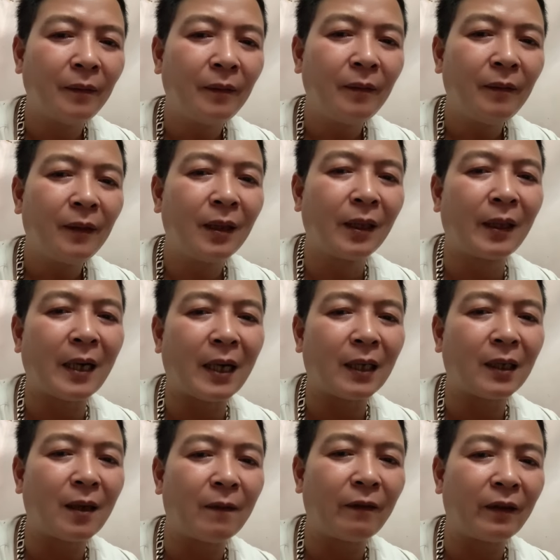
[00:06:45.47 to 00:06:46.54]
chứ tại
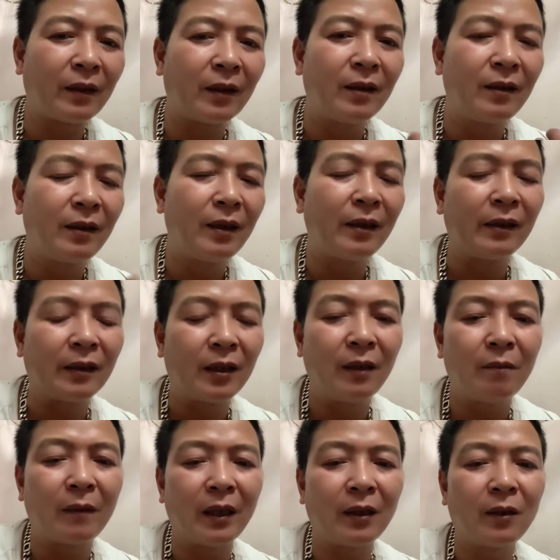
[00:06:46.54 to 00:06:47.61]
sao phải đứng lên
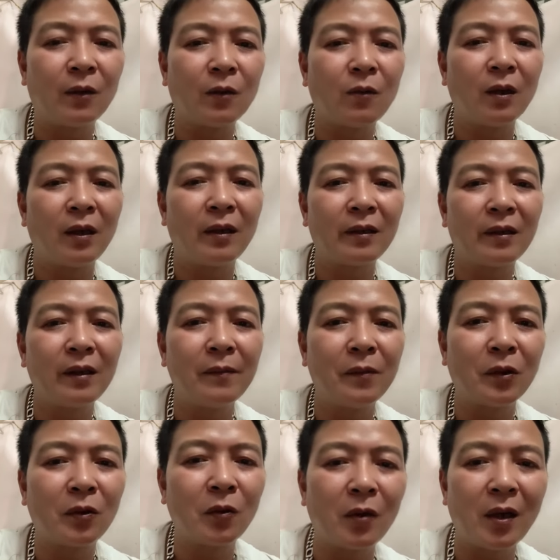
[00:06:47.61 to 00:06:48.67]
xin mạnh thường quân là xin một
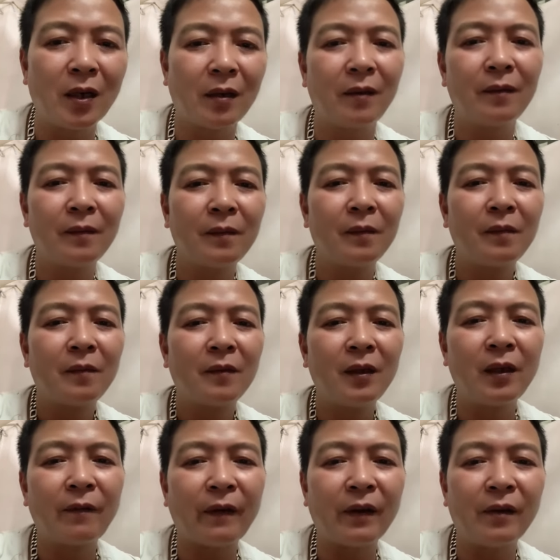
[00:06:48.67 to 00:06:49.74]
chút đất
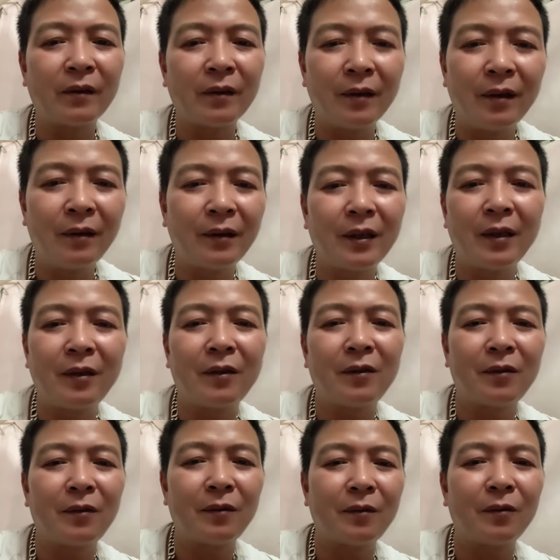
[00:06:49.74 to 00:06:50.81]
nhưng phải được đứng tên
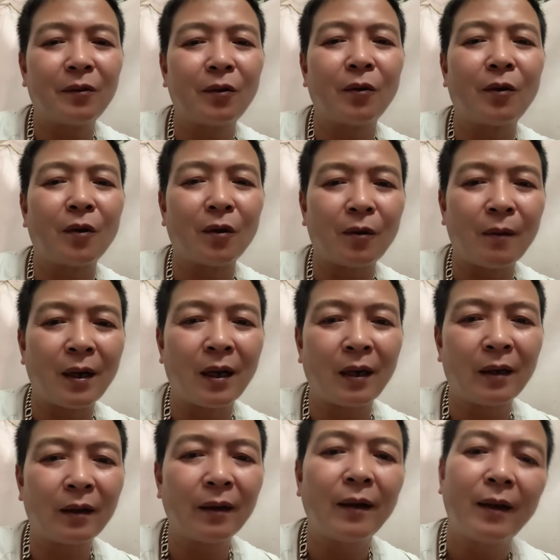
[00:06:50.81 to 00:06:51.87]
sổ đỏ của bà
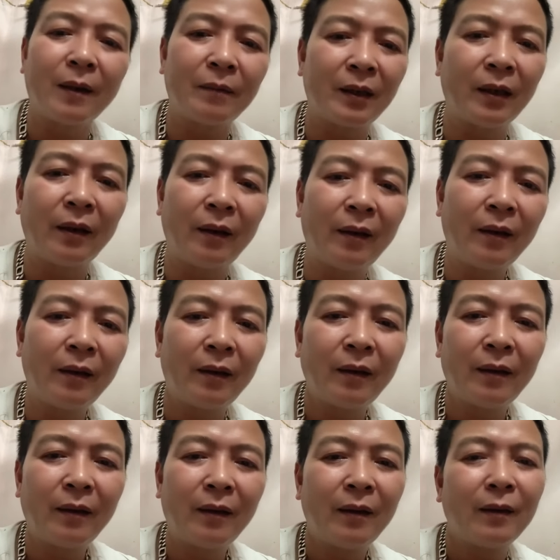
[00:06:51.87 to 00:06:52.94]
để làm gì
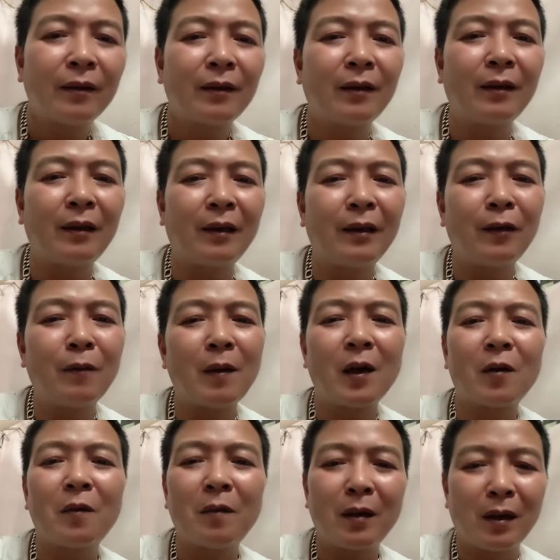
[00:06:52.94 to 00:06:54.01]
tức là nếu bà
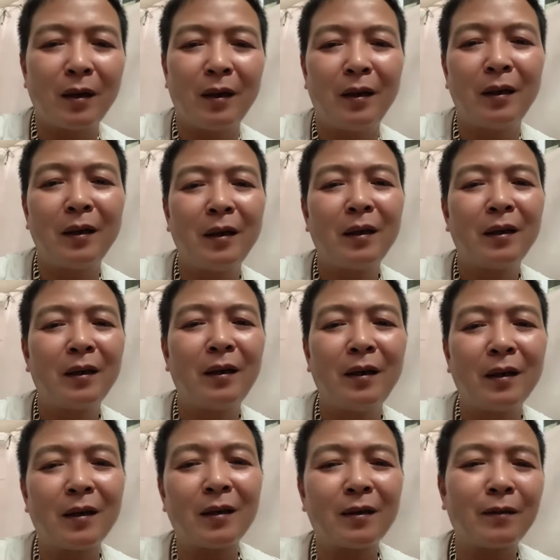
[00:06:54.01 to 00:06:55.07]
có mất đi thì
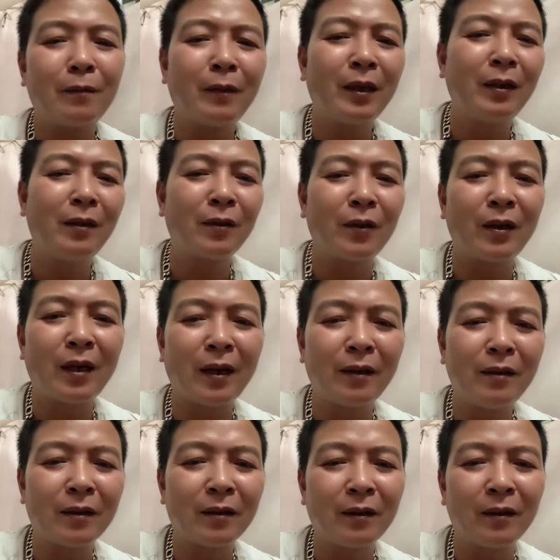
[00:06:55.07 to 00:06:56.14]
là mấy đứa con gái
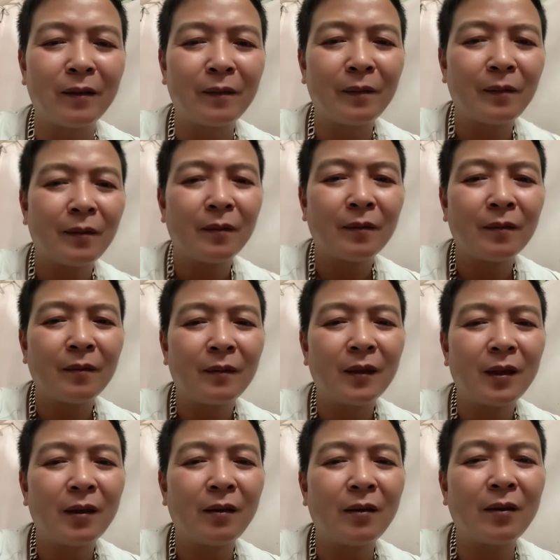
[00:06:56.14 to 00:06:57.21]
được gì
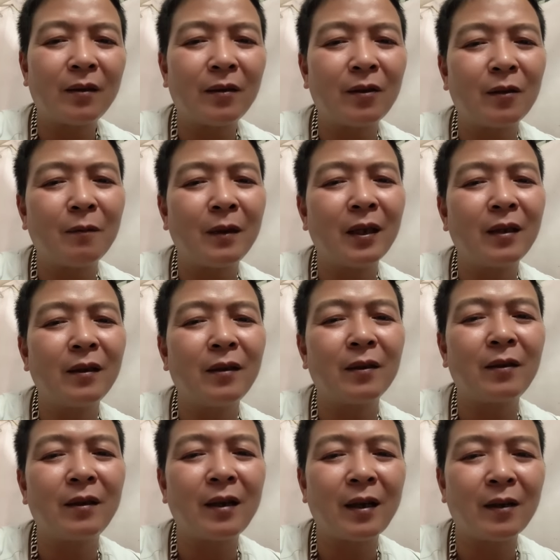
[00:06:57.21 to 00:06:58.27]
nói cho mấy cái đứa
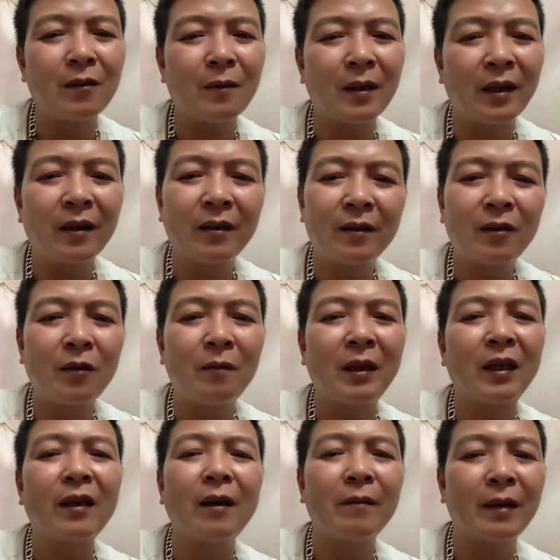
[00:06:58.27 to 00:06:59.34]
con gái của bà này, chúng mày
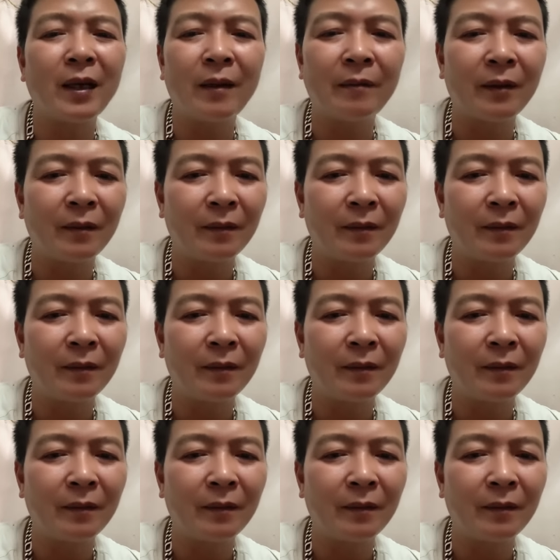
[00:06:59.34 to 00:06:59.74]
tham lam đấy